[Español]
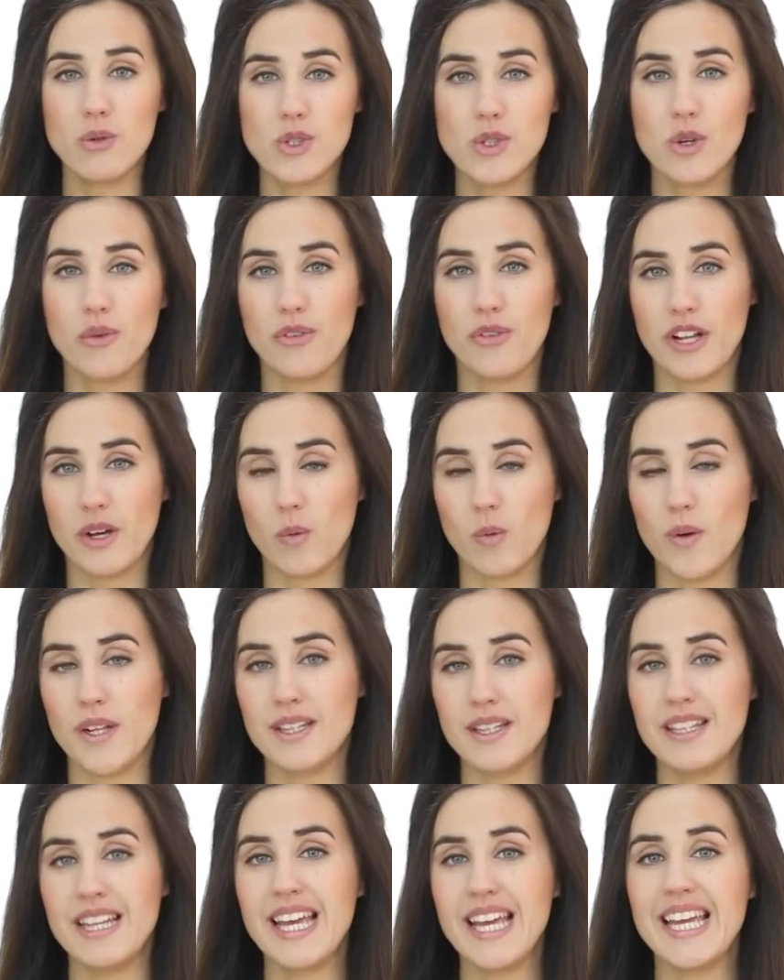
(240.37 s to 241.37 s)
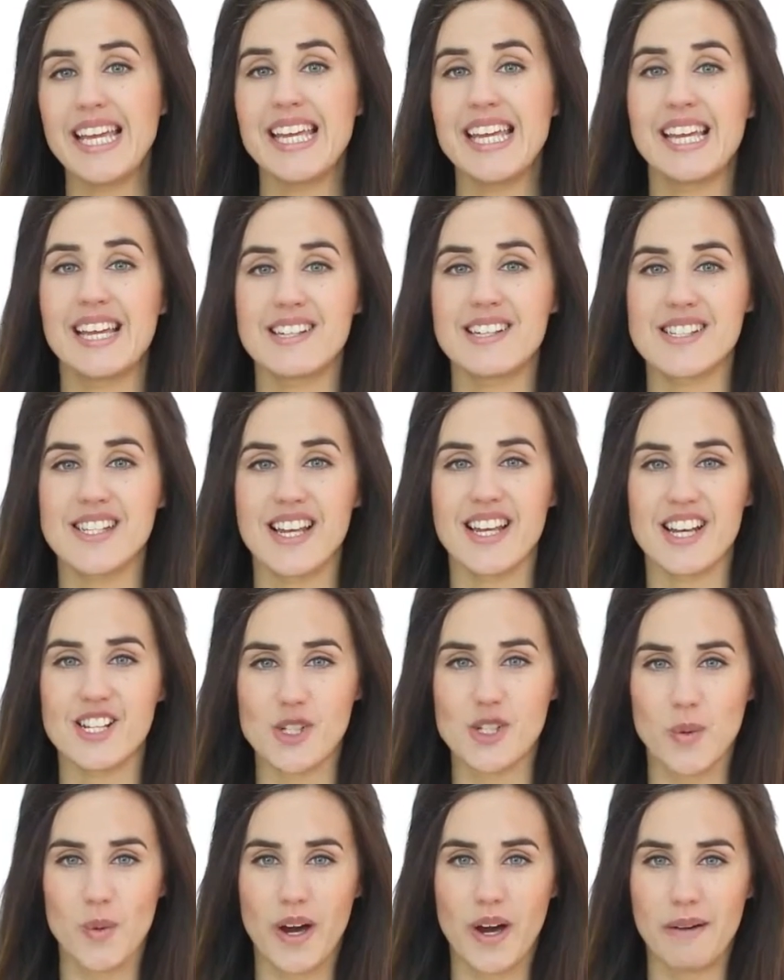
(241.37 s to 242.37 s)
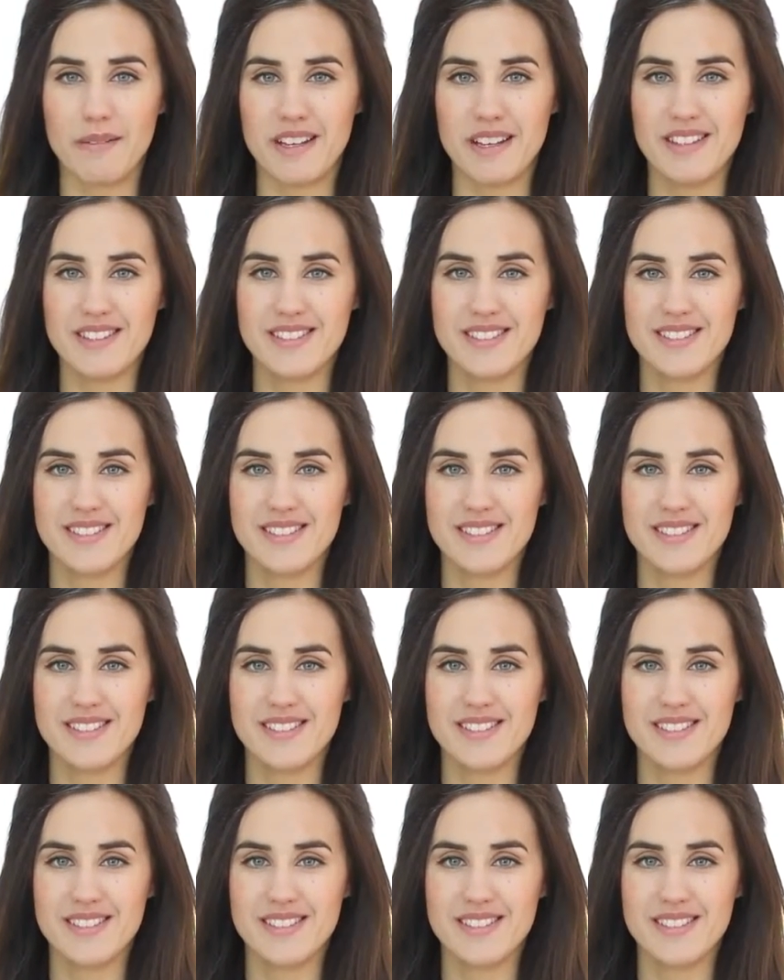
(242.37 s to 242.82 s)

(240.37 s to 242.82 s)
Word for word: uso frecuente y que sea suave.